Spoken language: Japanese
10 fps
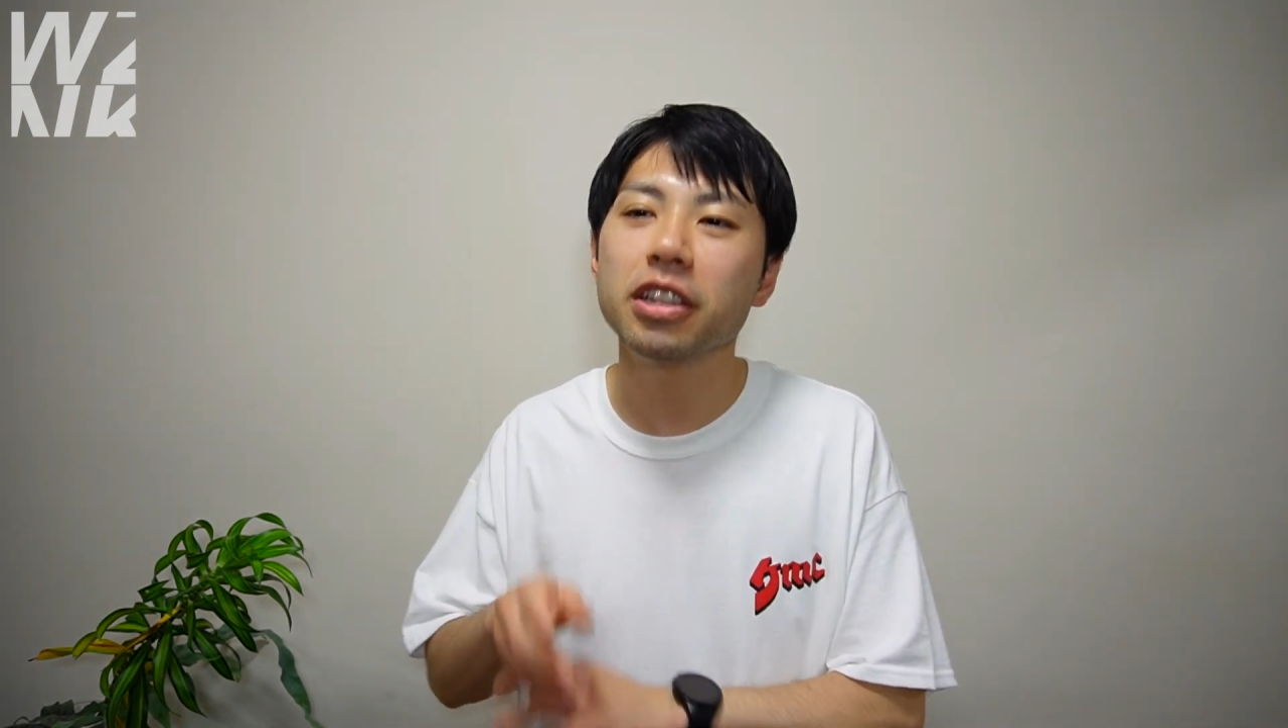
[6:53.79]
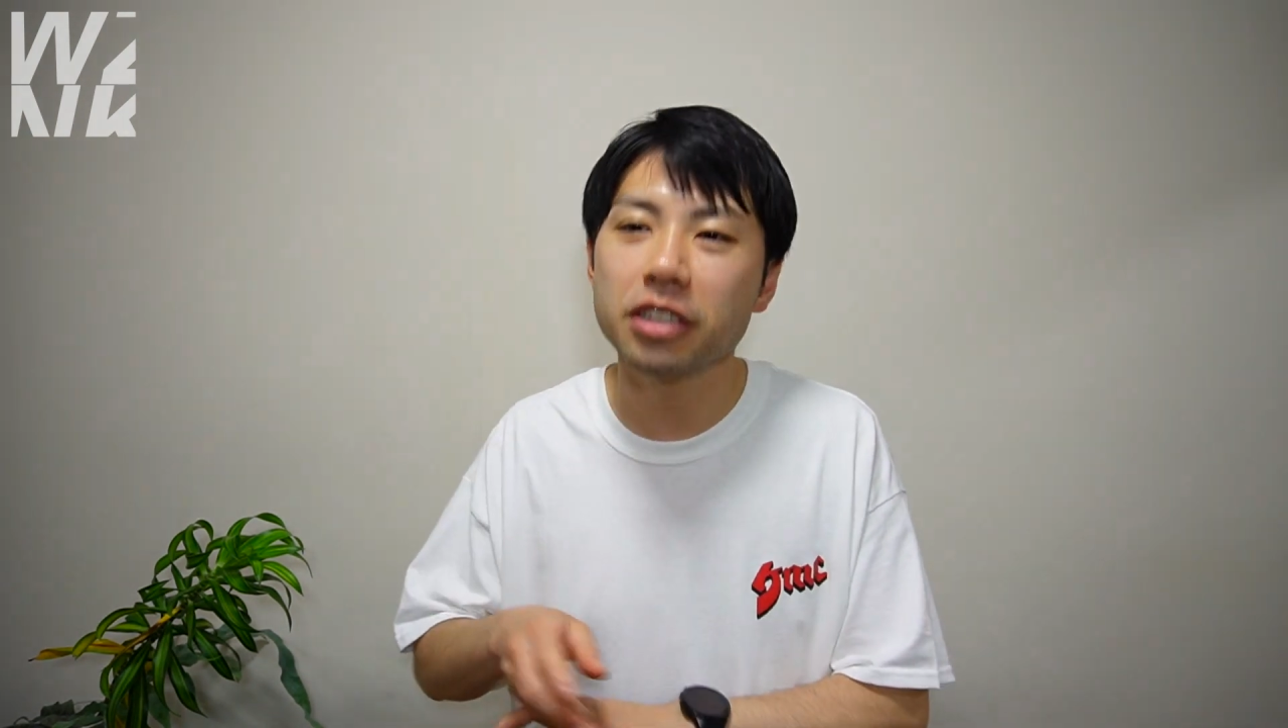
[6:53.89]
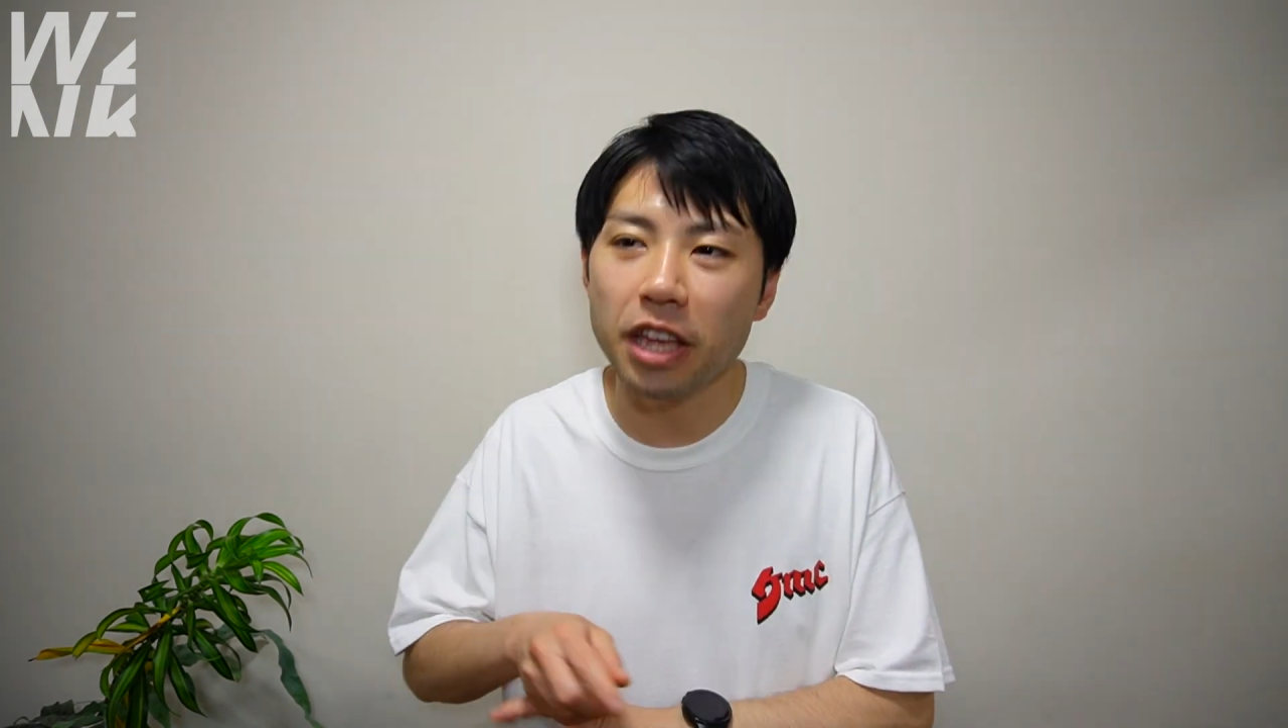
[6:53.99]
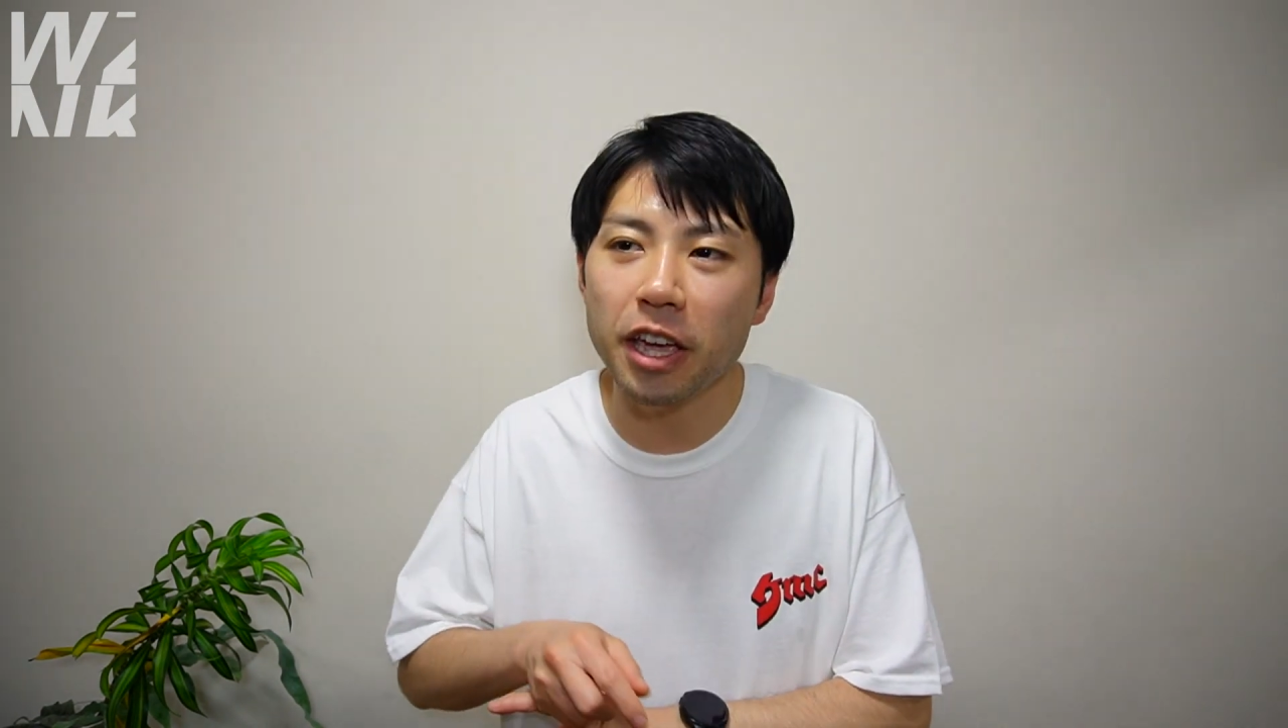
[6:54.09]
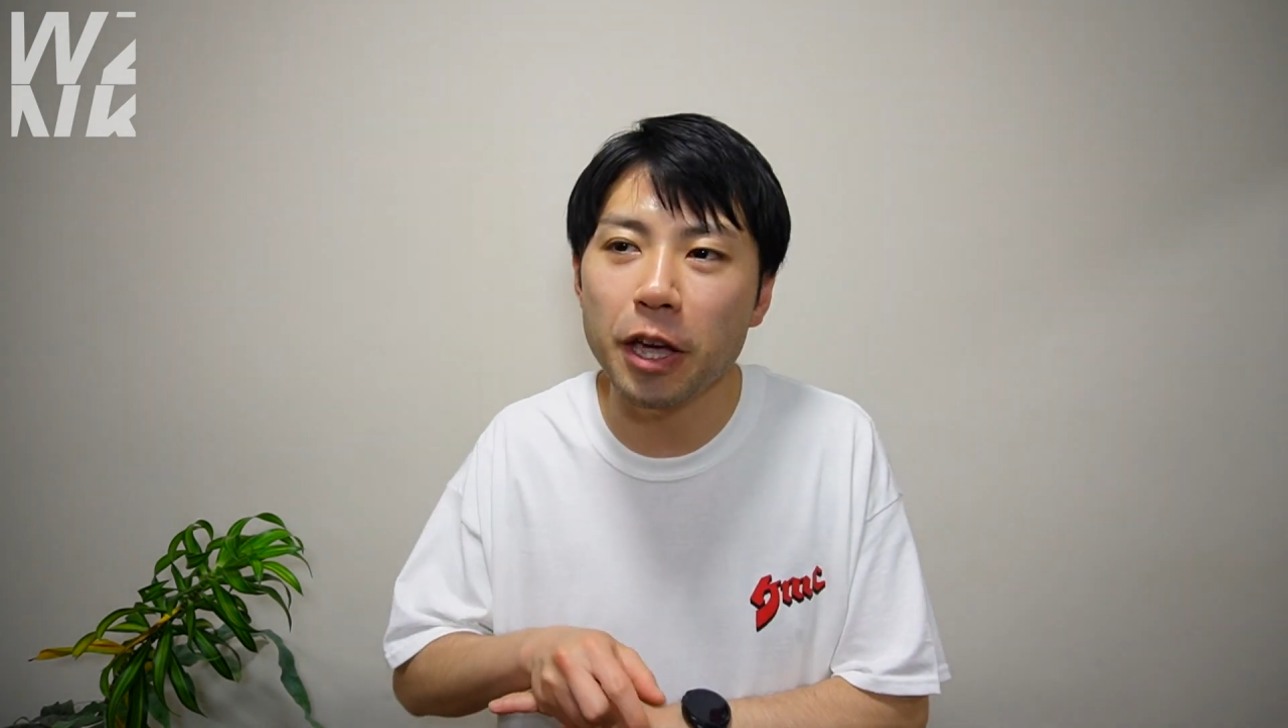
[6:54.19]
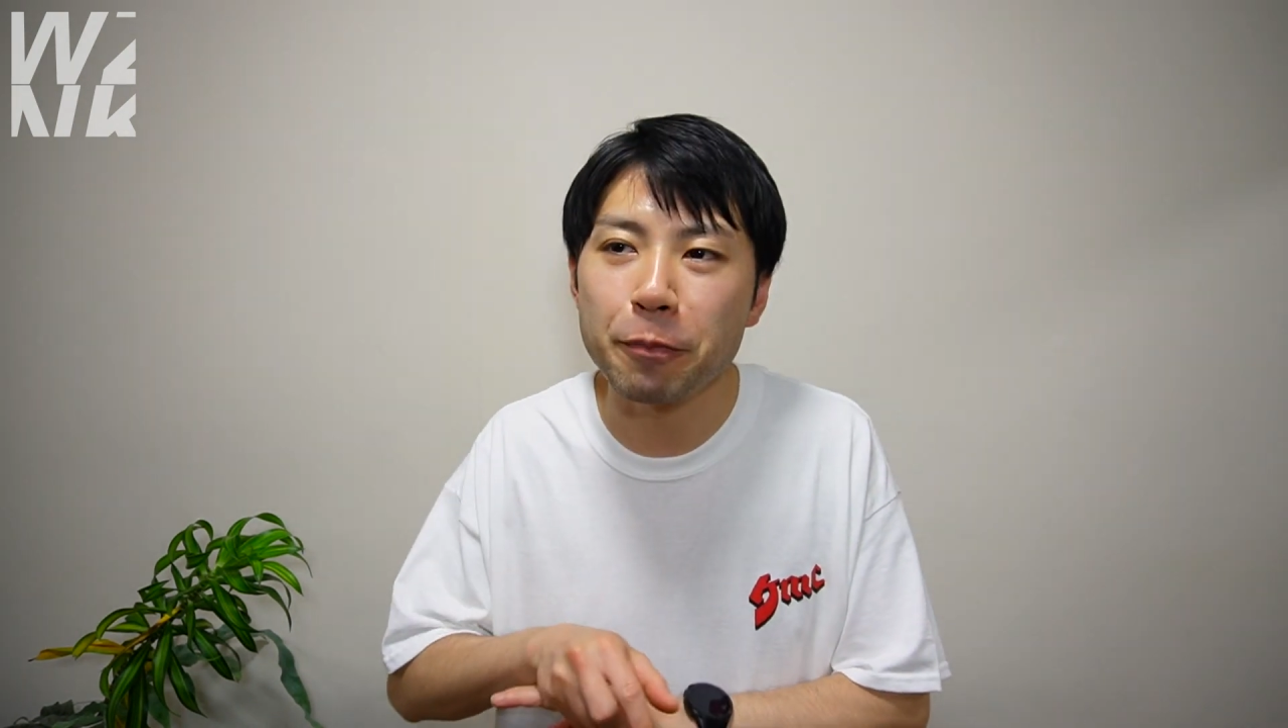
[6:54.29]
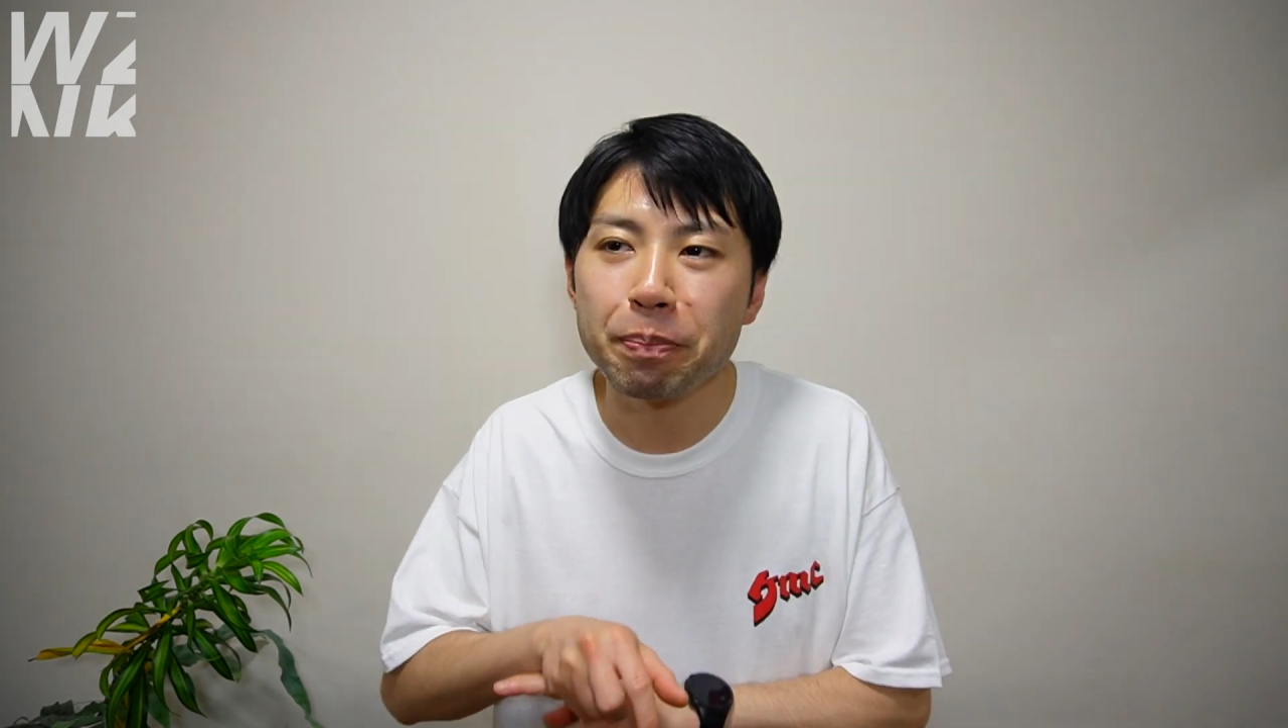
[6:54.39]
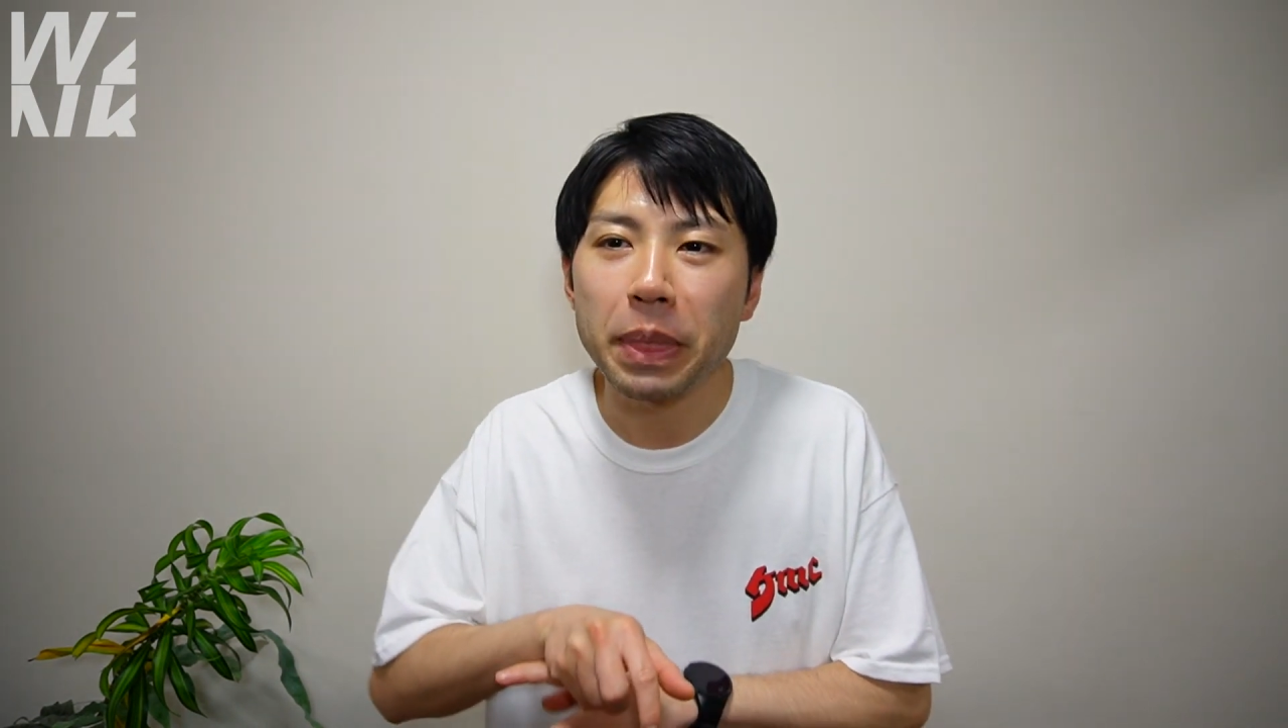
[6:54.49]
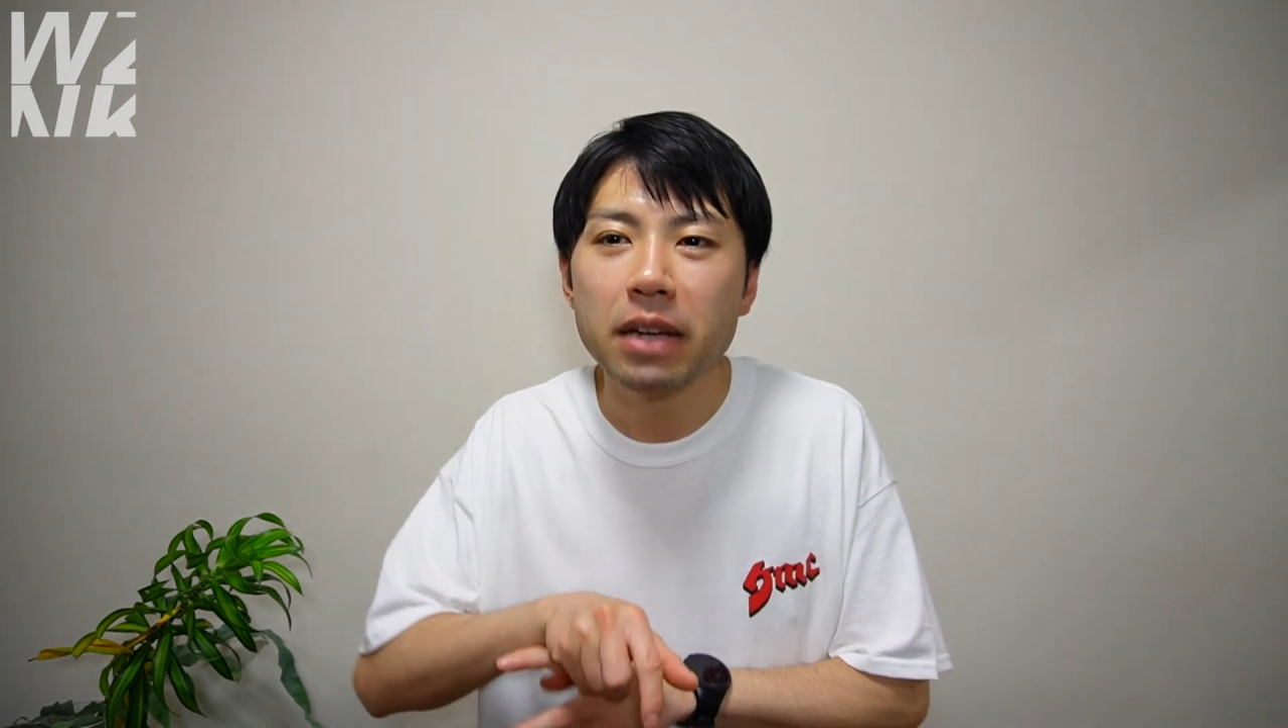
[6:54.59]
すね、